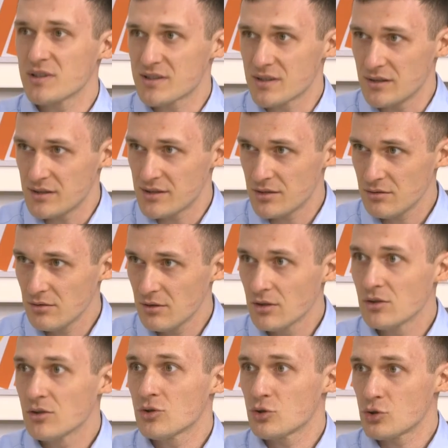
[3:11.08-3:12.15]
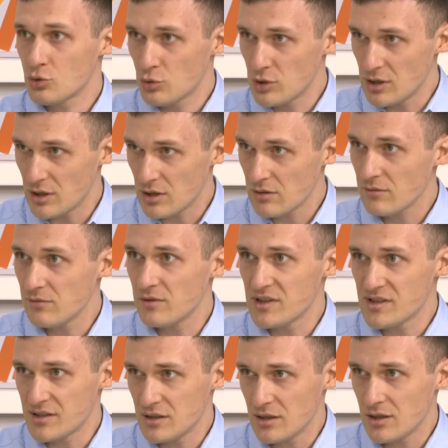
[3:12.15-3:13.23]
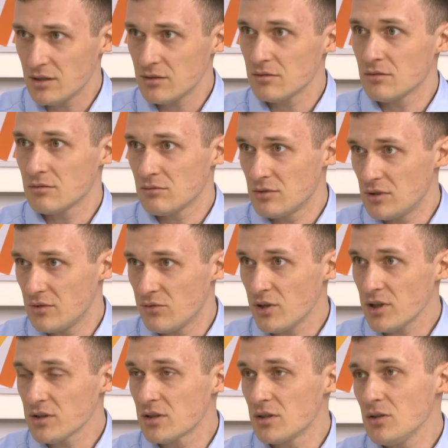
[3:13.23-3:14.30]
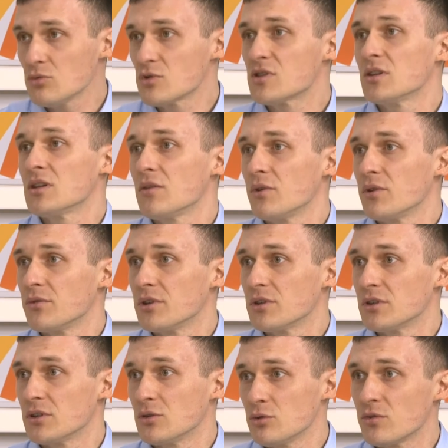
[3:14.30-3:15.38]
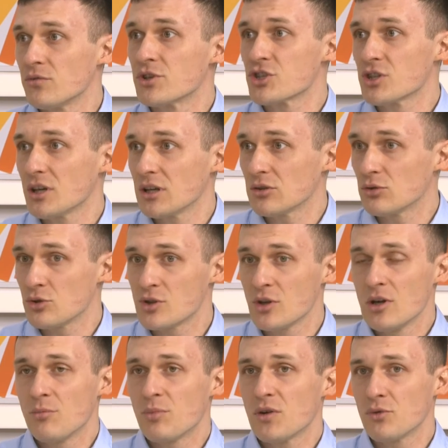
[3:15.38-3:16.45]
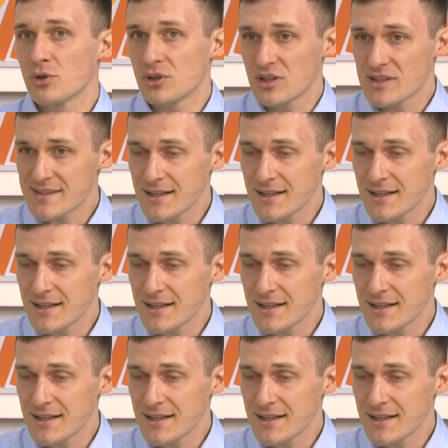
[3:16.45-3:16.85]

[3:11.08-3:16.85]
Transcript: процессе судья выясняет те факты и устанавливает их, утверждает, то есть проводит